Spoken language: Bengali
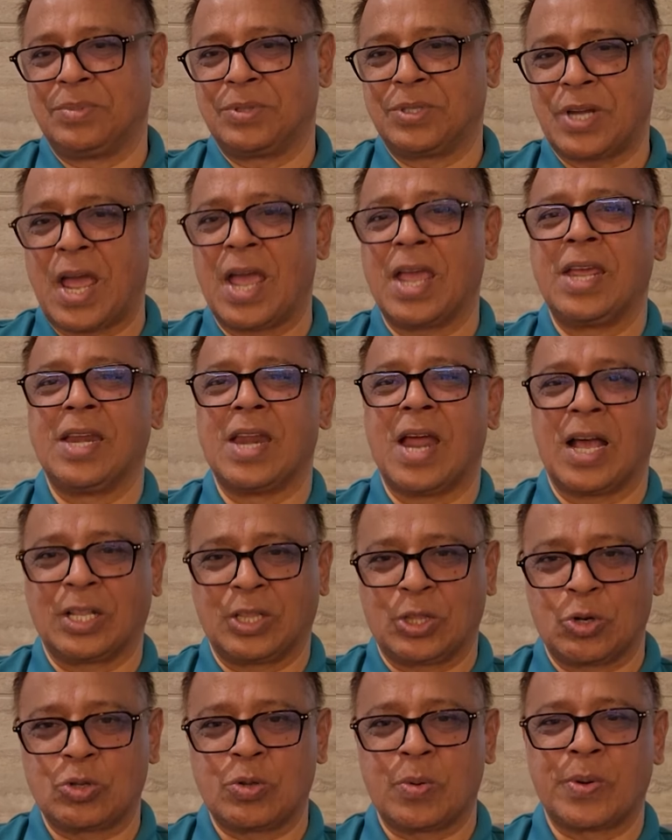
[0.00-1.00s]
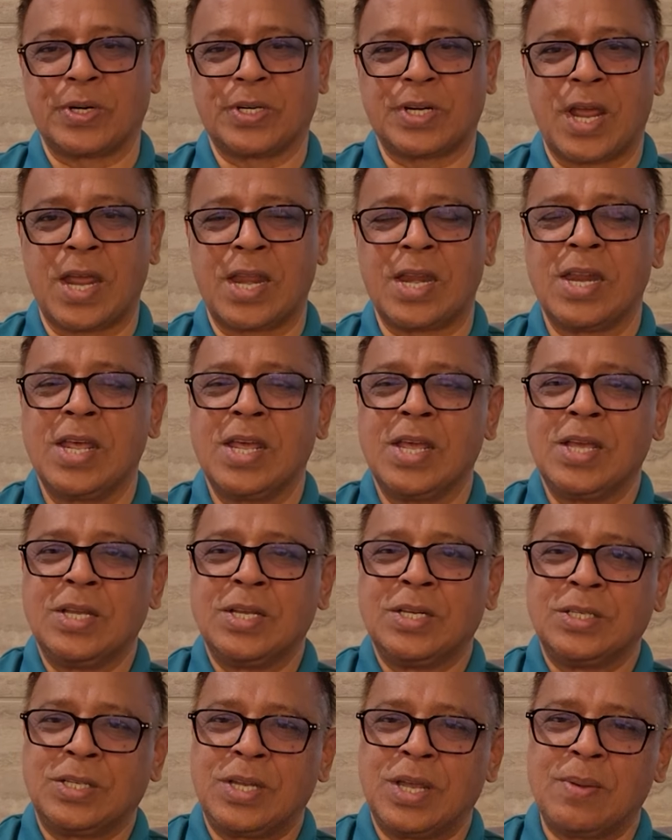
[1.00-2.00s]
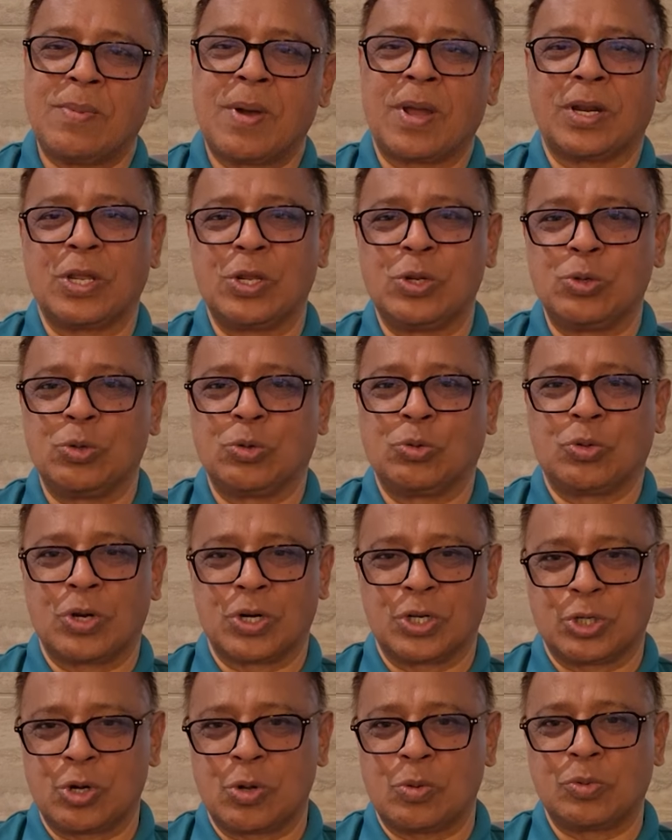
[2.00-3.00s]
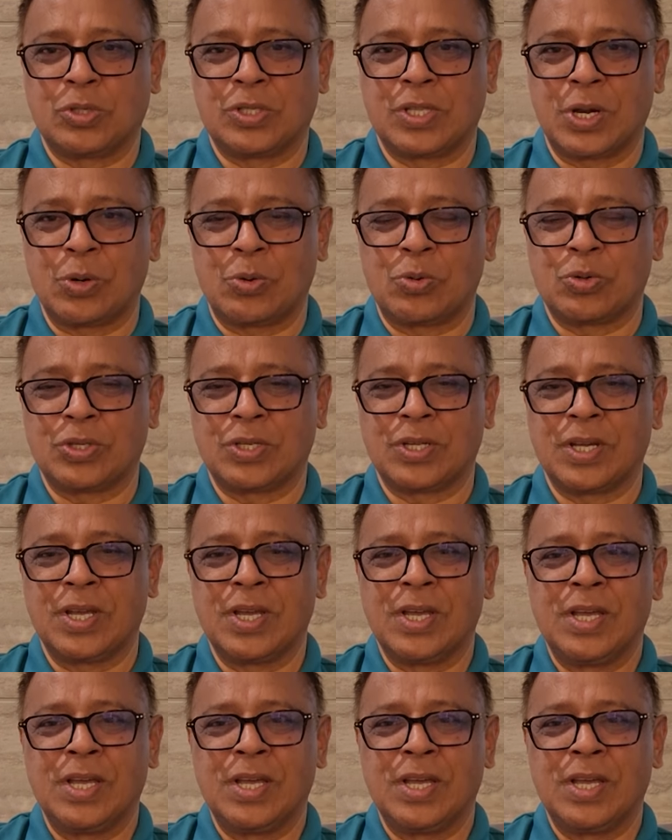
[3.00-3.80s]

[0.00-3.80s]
শাহিন আখতারুজ্জামান শাহিন সে মার্কিন যুক্তরাষ্ট্রে অবস্থান করছে